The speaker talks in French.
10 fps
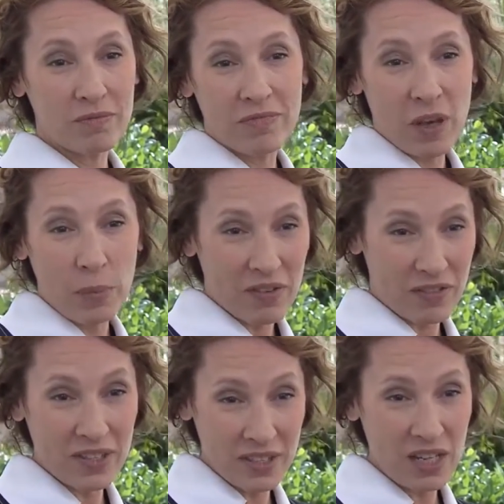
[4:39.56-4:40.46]
enfin pas
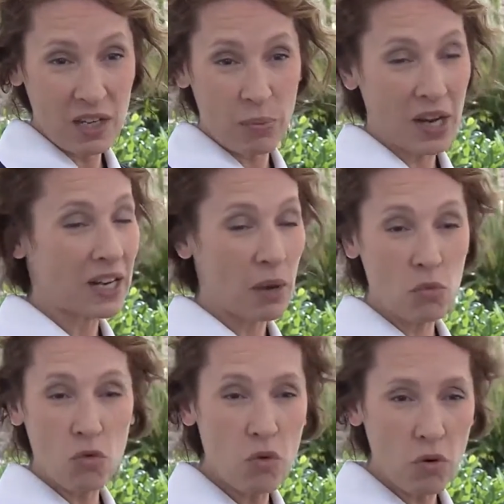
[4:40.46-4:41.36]
facile, pas
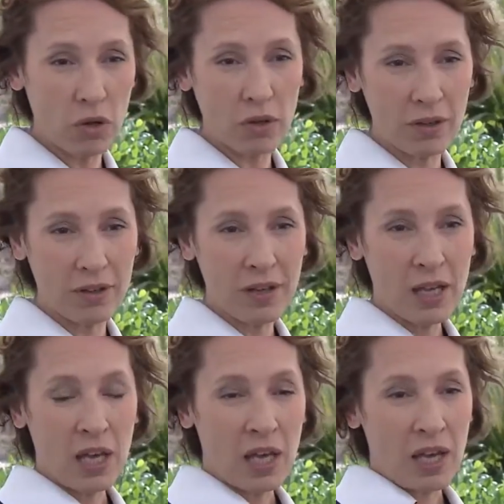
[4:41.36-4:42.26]
glamour, euh,
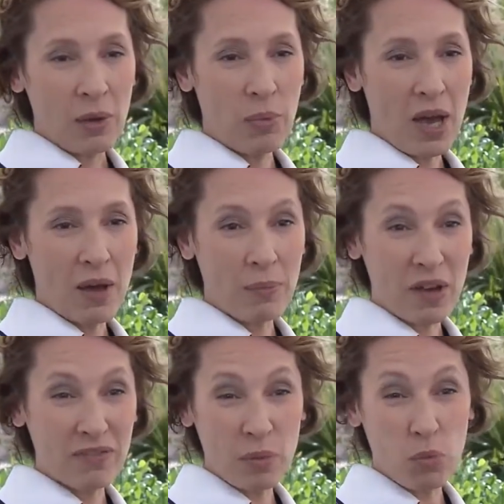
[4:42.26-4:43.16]
pas,
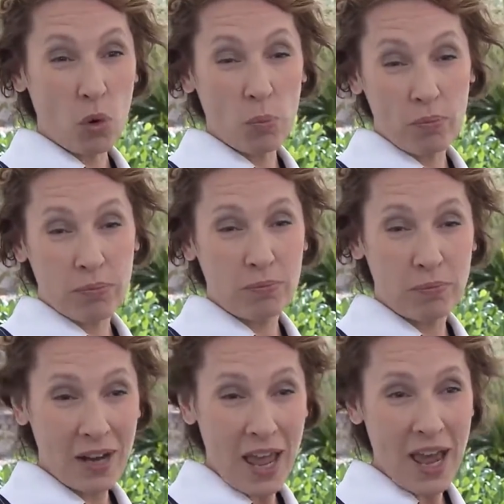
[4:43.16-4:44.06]
fait pour
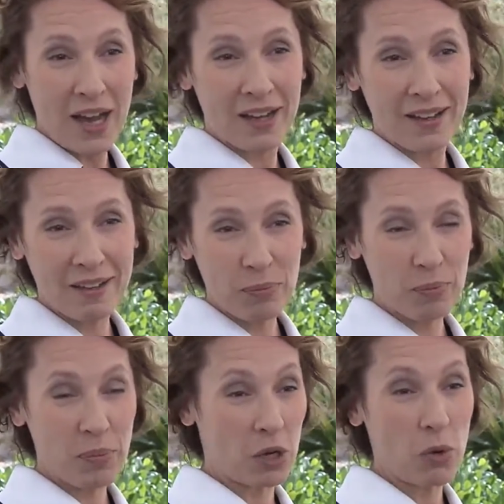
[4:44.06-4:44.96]
plaire,
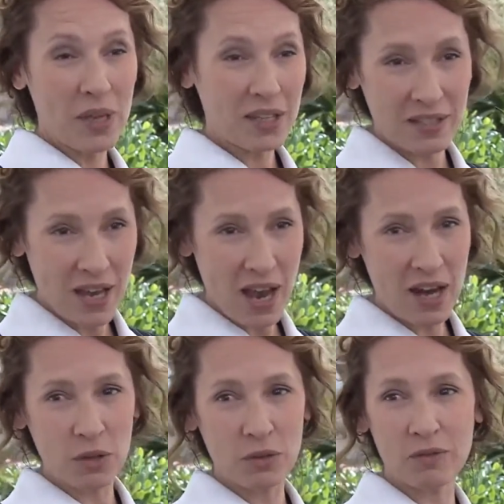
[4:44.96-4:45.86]
pas
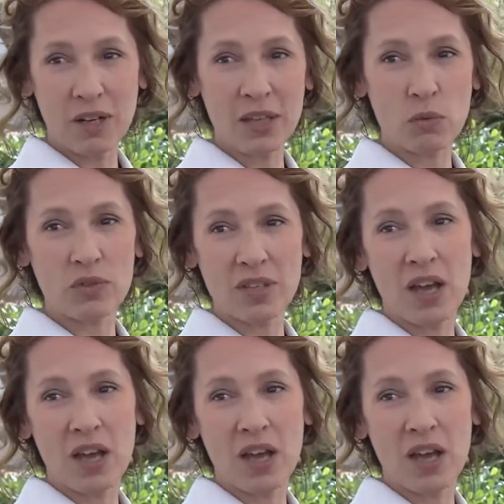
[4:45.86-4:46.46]
commercial, euh, voilà, donc